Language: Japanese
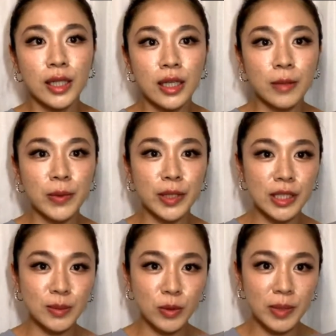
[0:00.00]
やっぱり
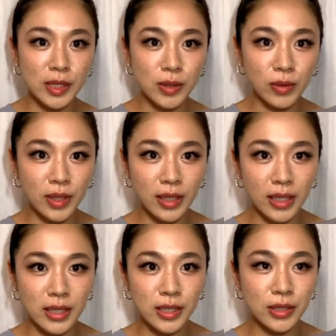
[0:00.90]
私もミスコンに
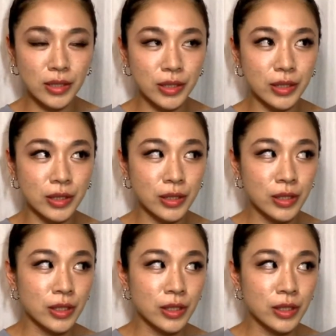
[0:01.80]
対する、